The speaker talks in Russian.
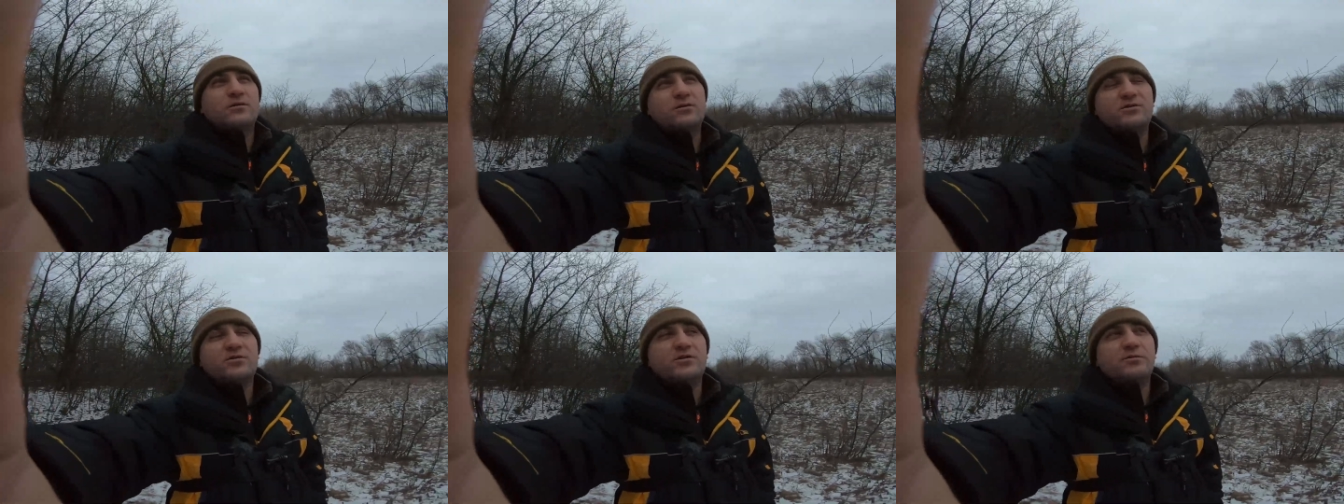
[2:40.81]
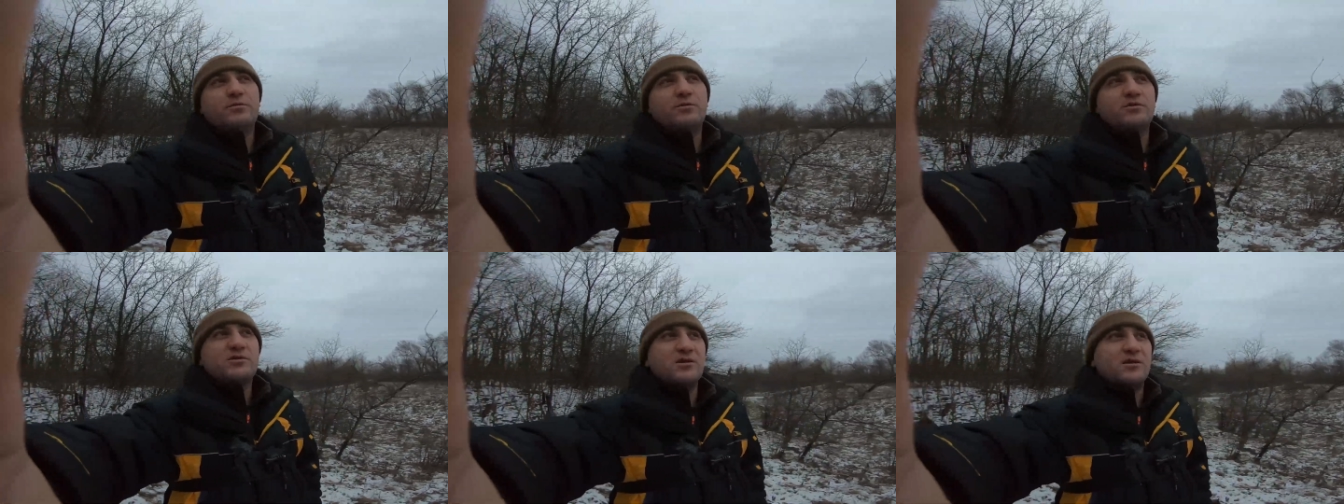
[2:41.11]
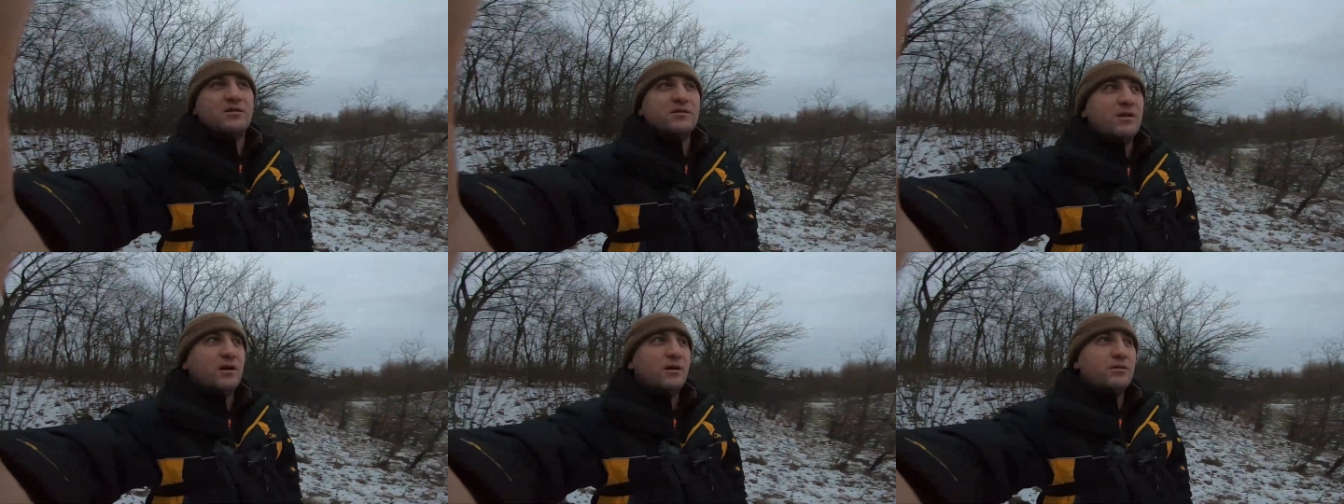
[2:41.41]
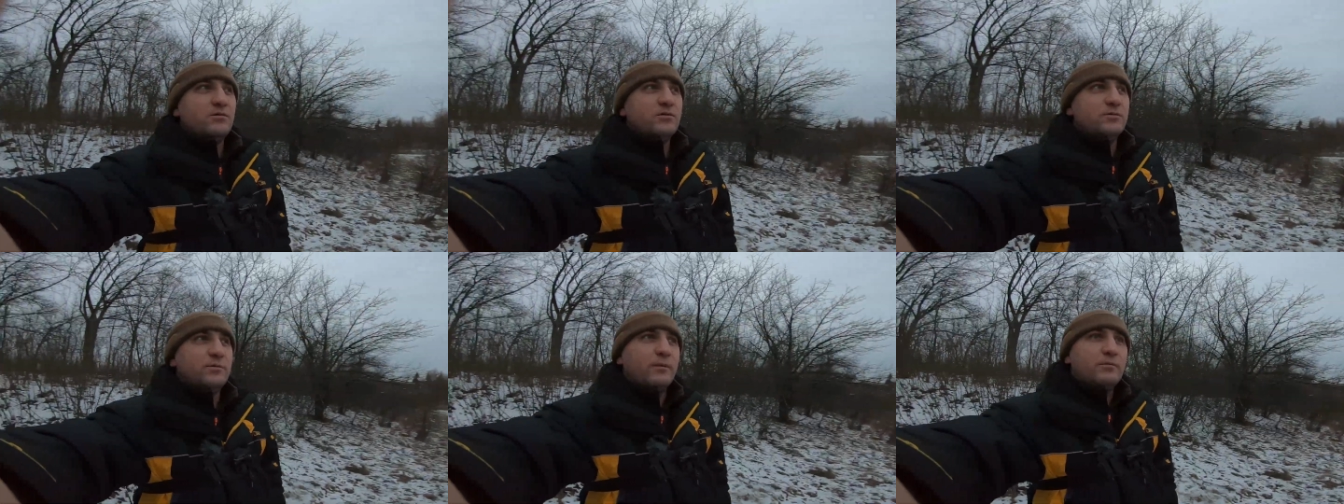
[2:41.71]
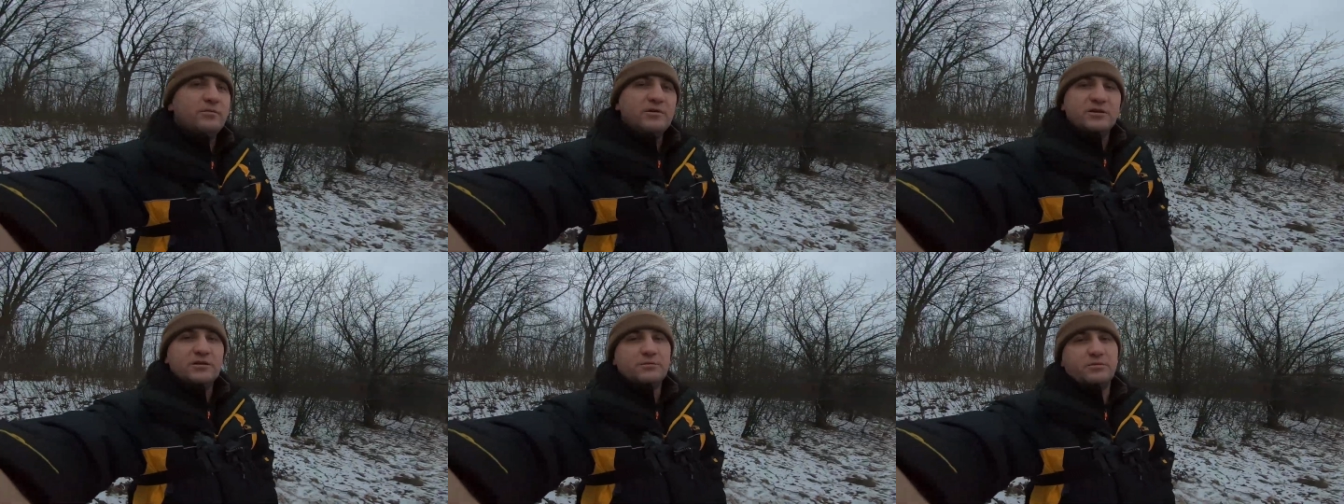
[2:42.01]
хочется просто отдохнуть,
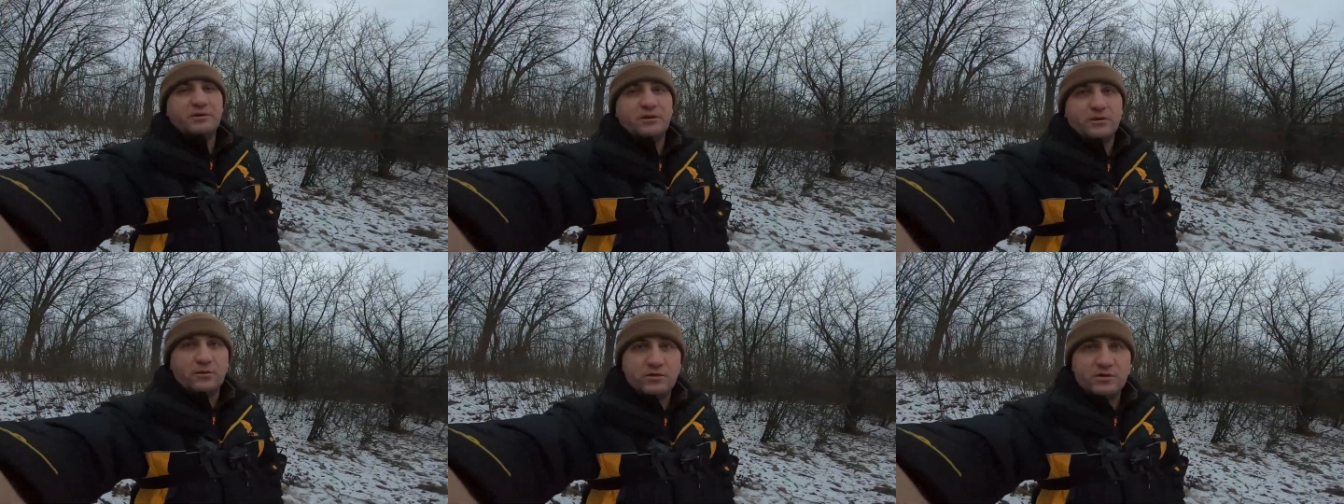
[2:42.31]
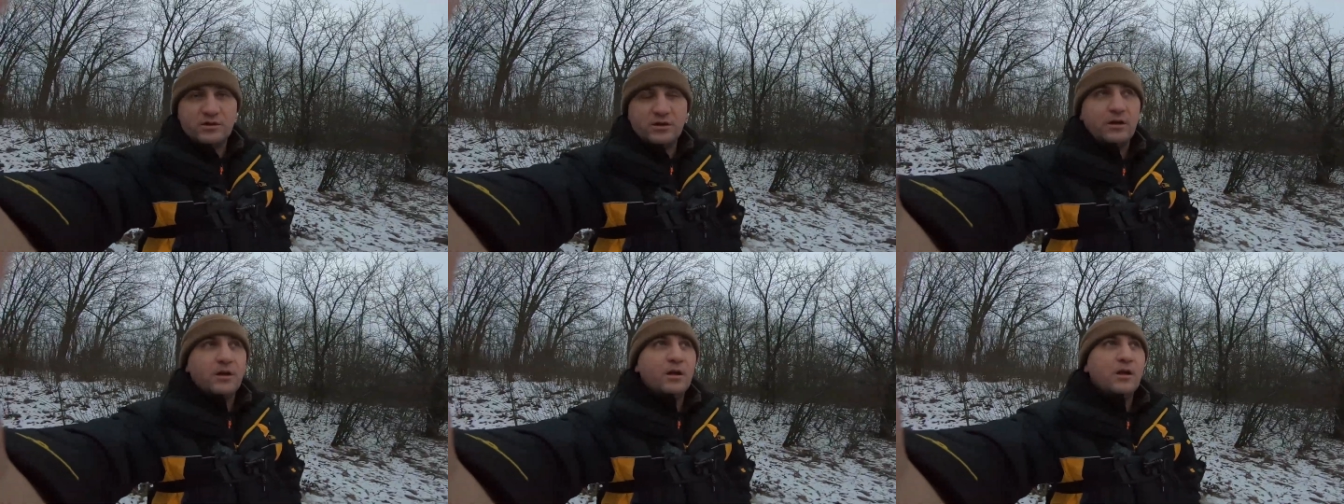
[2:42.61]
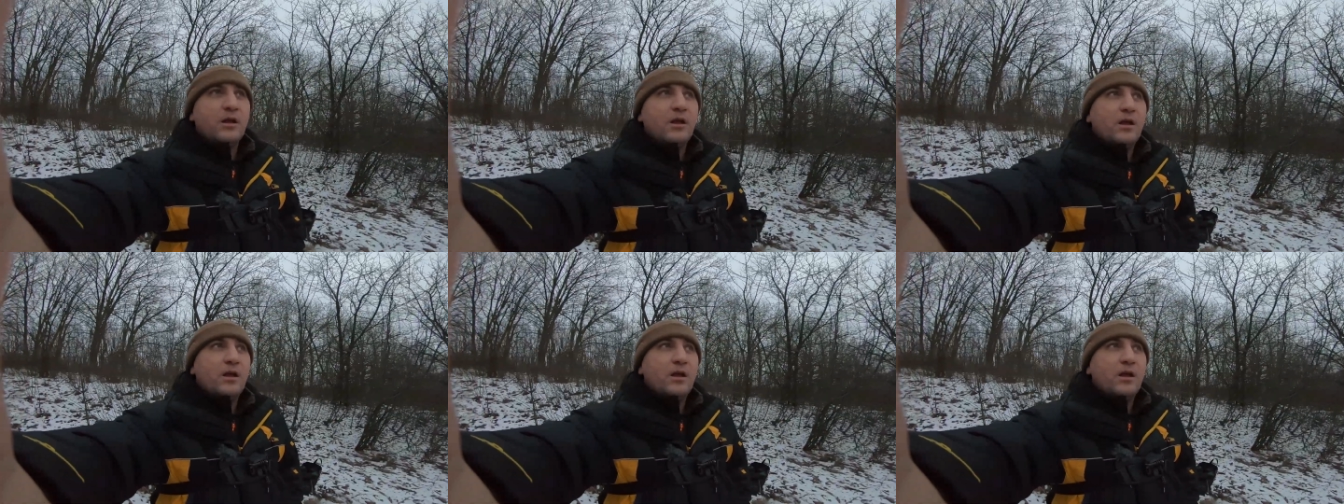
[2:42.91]
побыть на природе,